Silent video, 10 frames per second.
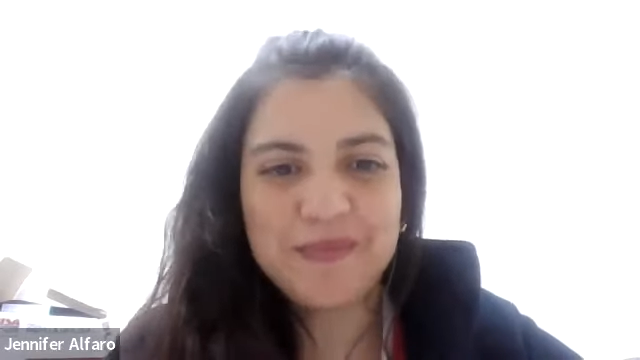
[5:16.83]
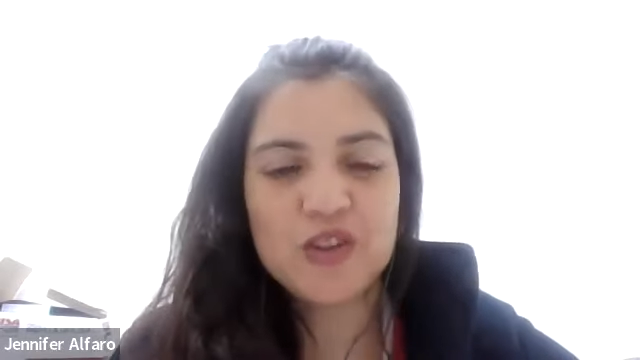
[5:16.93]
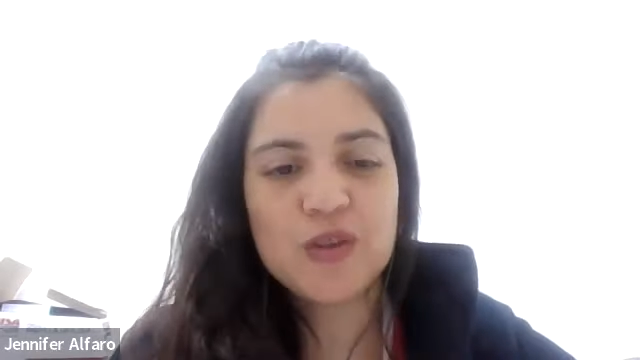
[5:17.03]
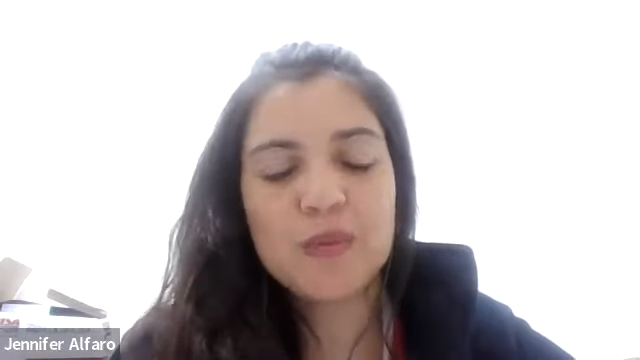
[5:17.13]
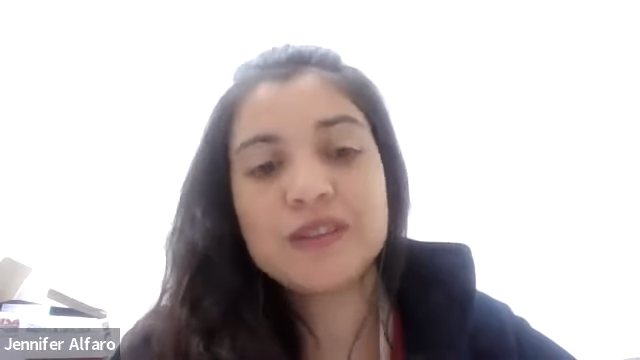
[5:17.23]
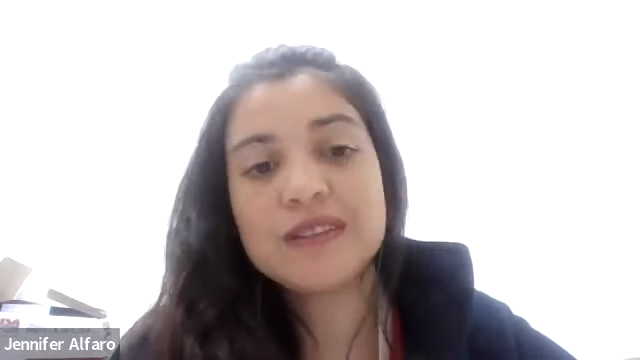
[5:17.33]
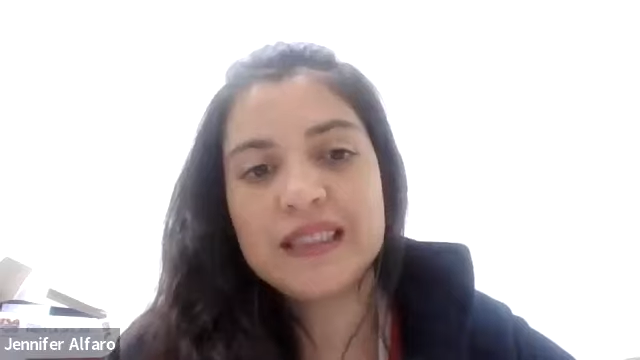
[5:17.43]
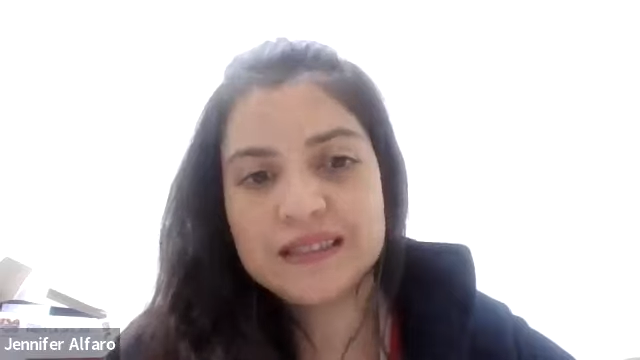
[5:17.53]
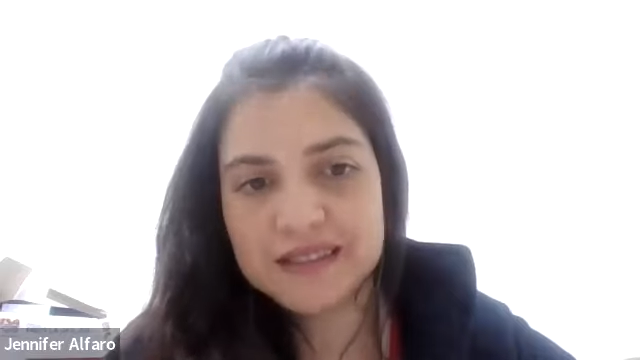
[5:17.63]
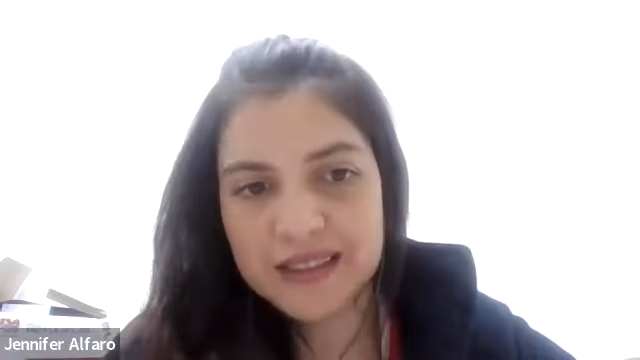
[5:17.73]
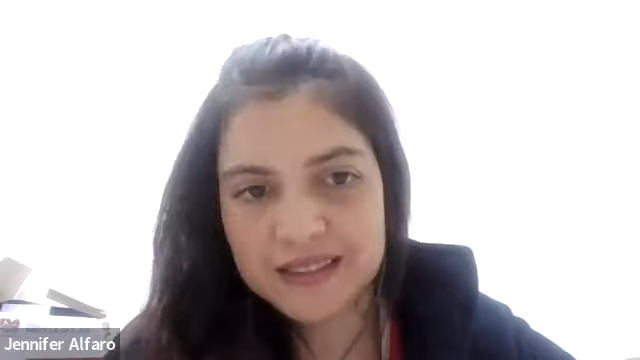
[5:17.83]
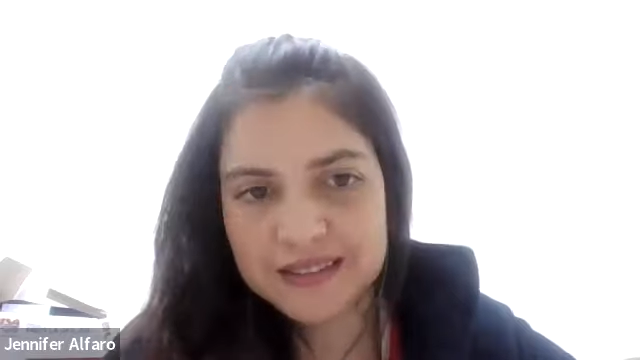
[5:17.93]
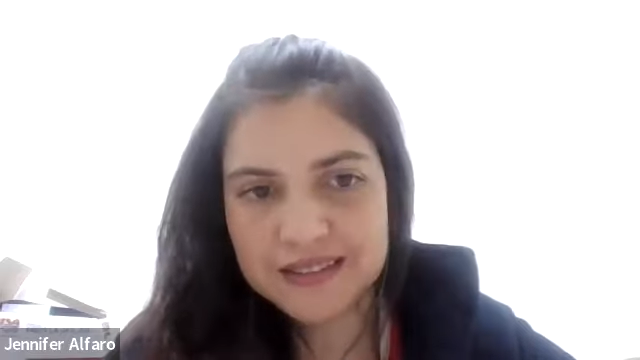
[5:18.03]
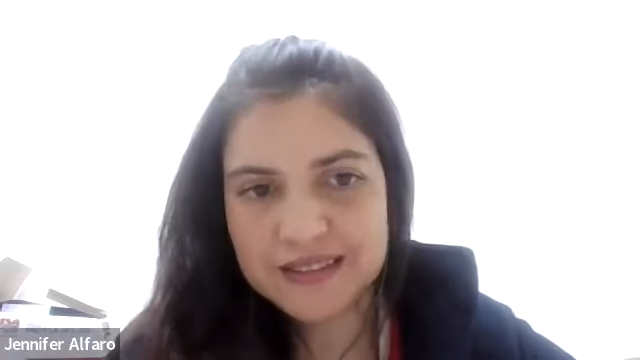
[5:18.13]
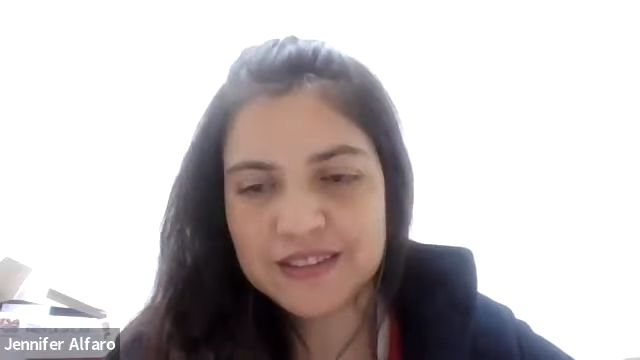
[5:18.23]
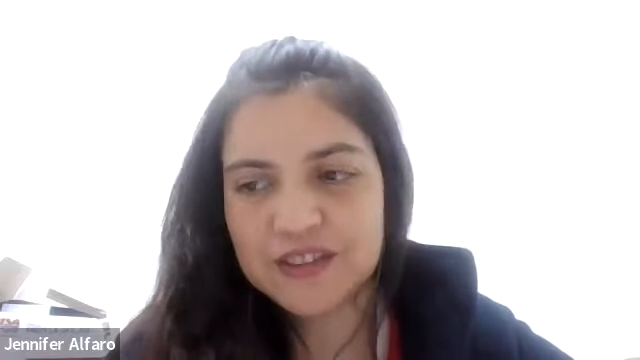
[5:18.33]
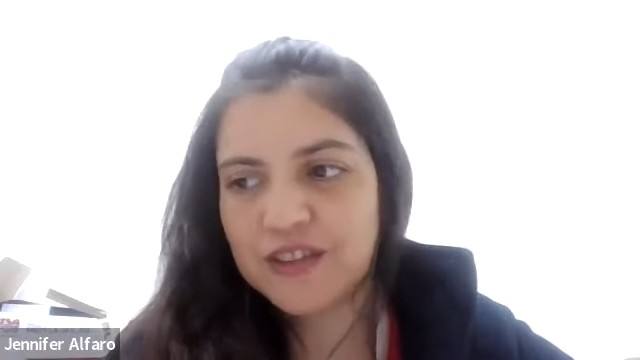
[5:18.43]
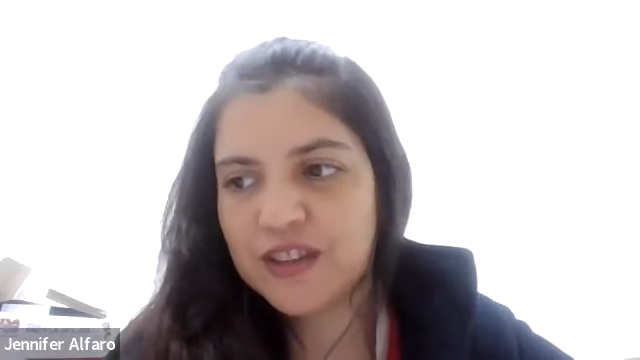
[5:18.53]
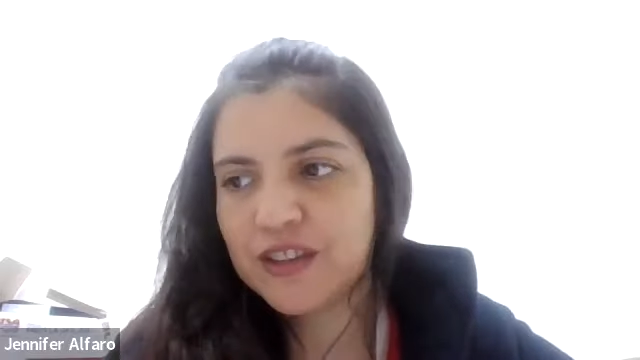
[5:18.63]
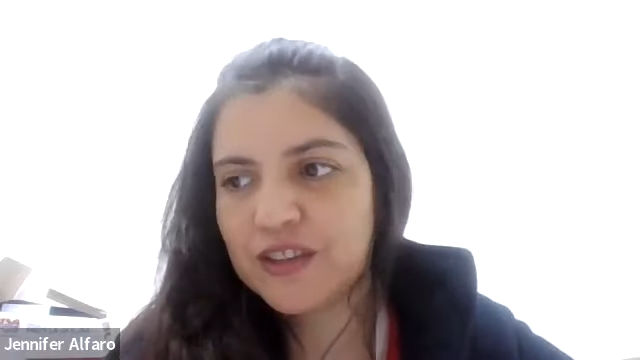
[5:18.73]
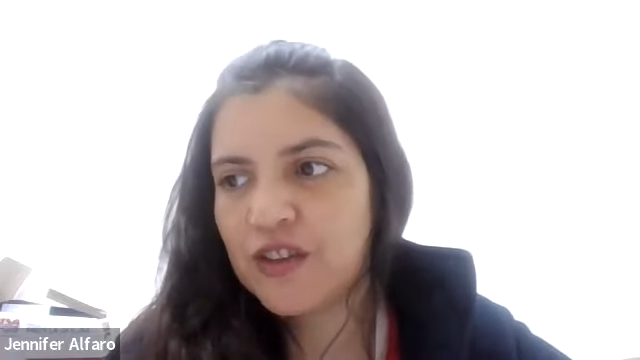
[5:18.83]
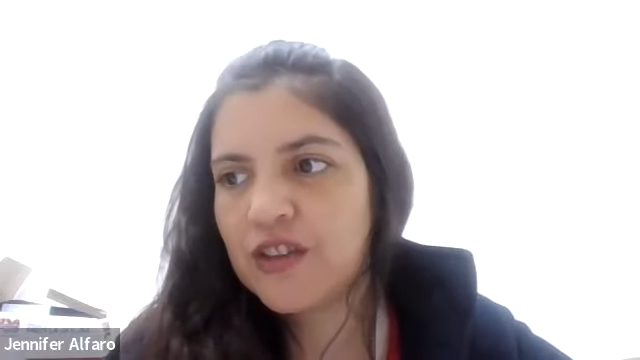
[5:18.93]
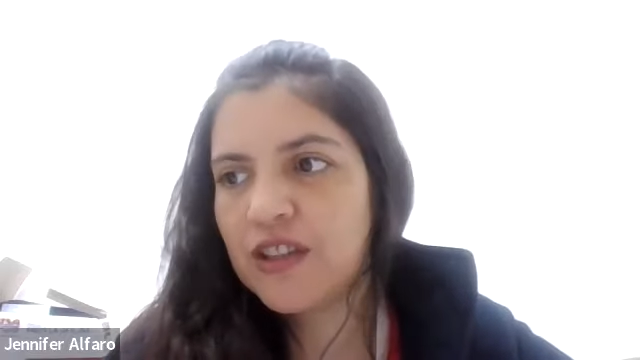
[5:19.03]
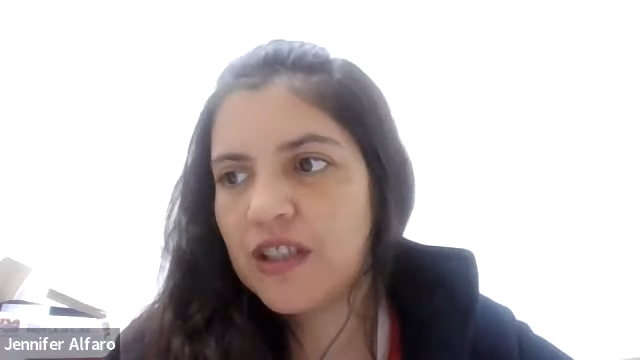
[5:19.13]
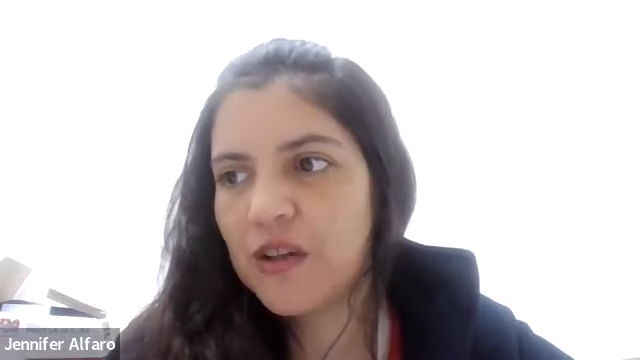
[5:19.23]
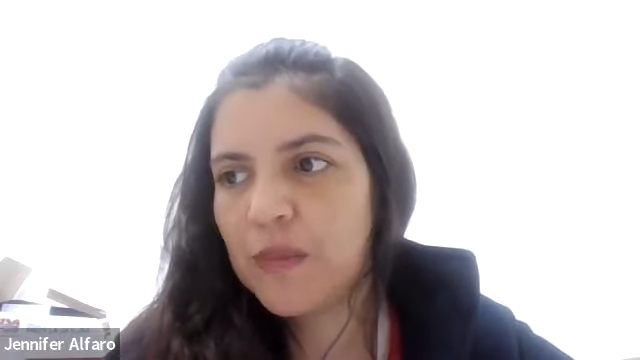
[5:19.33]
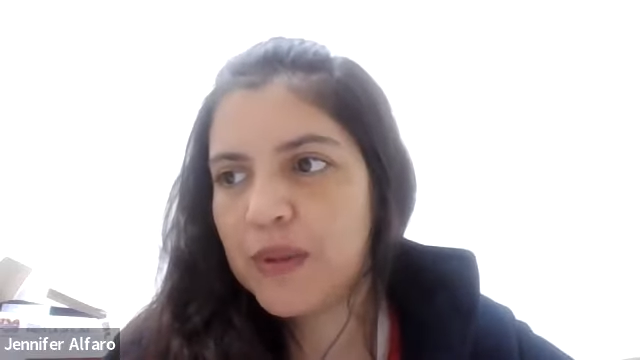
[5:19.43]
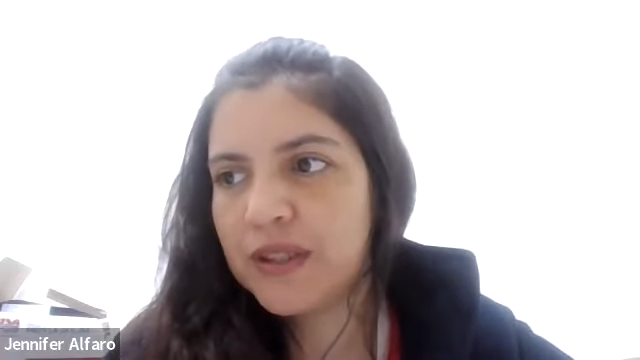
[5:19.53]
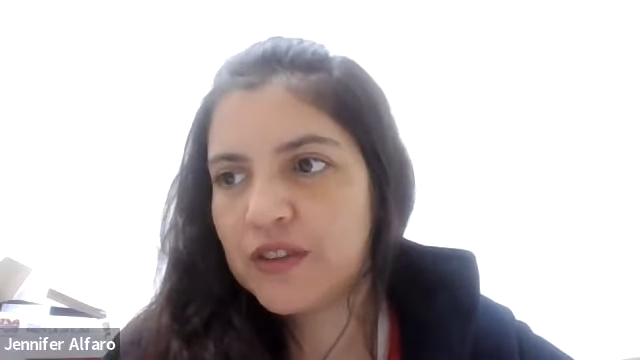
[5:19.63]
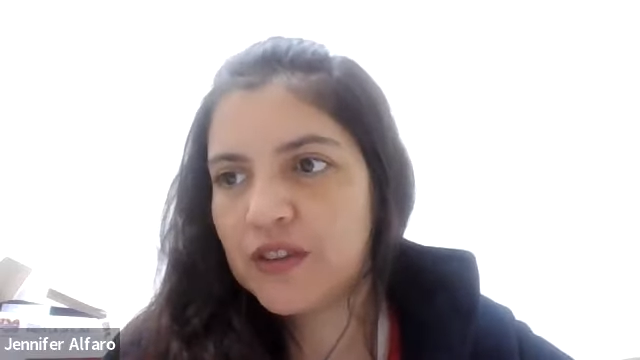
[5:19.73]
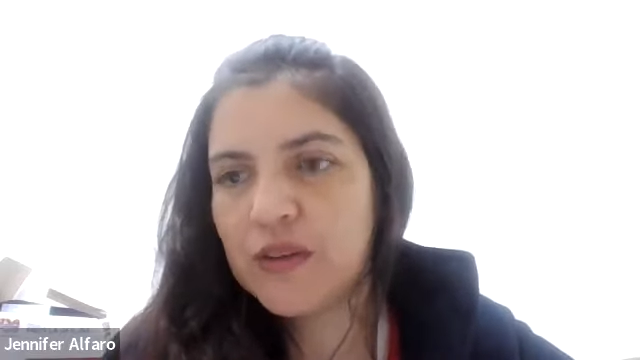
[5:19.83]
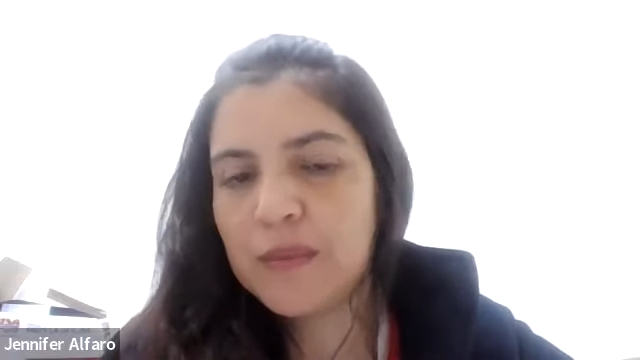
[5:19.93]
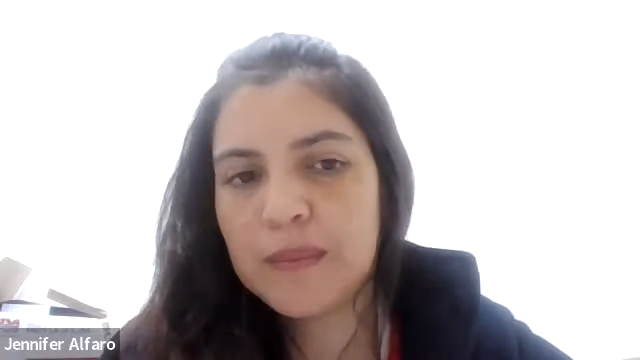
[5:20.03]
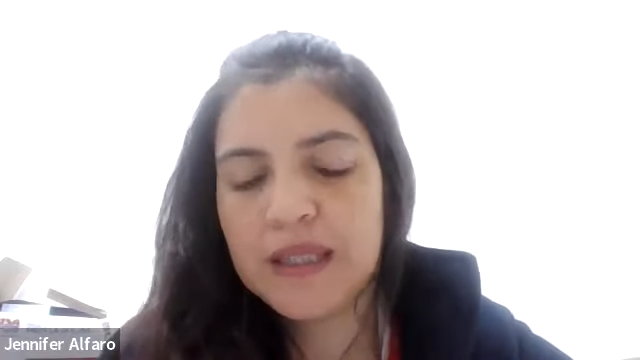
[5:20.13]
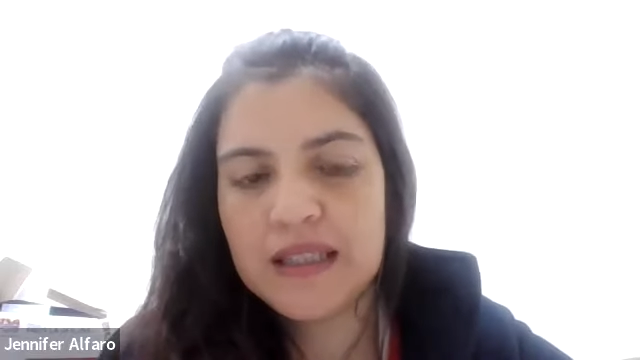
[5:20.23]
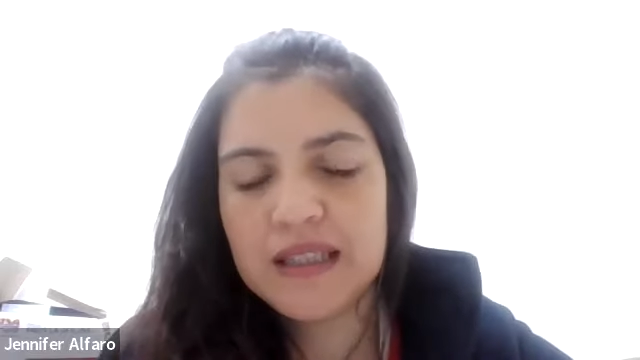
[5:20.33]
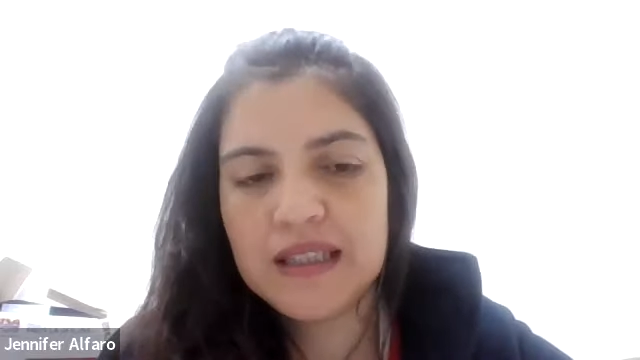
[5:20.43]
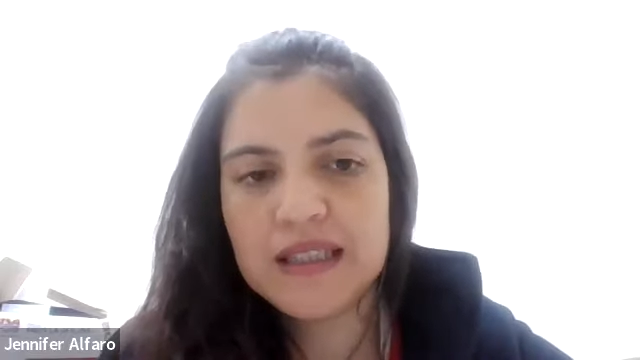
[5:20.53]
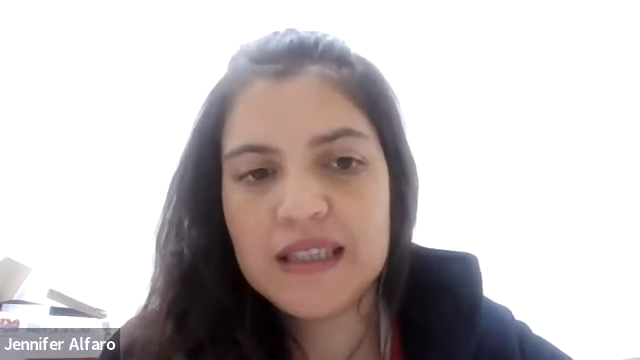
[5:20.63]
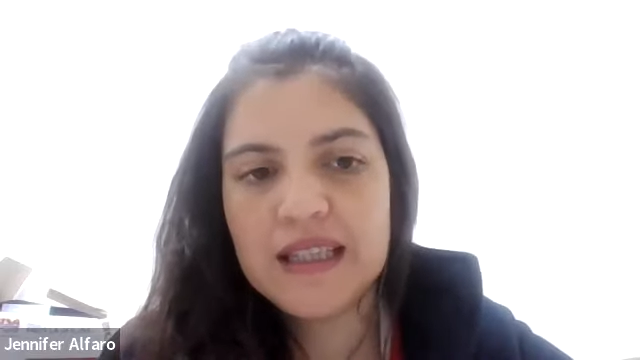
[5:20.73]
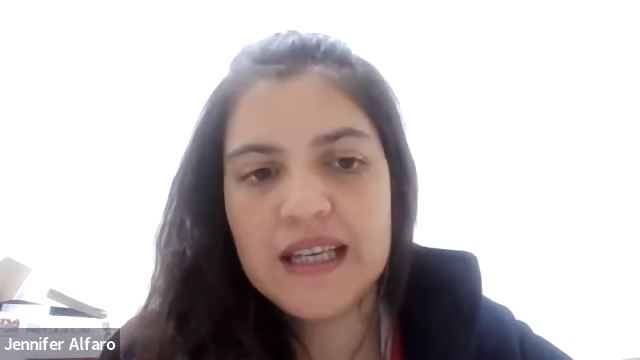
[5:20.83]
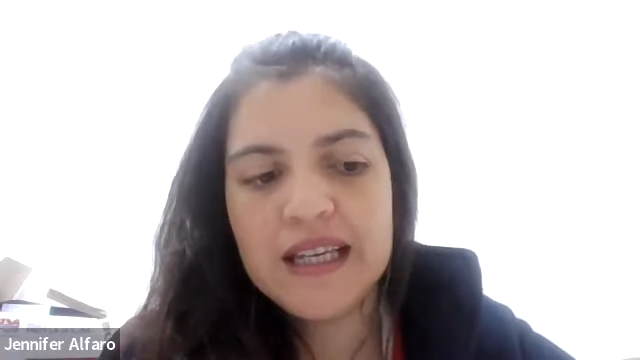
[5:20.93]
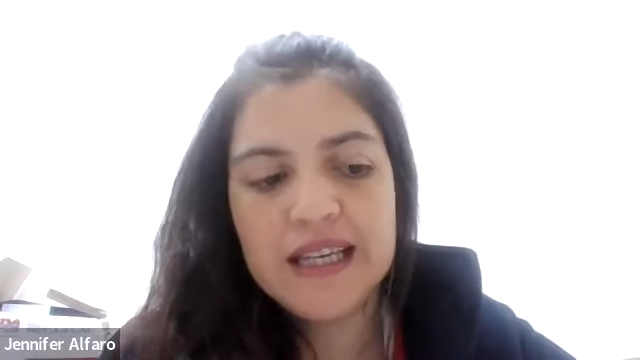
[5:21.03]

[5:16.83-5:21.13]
No somos tantas, sobre todo en los puestos más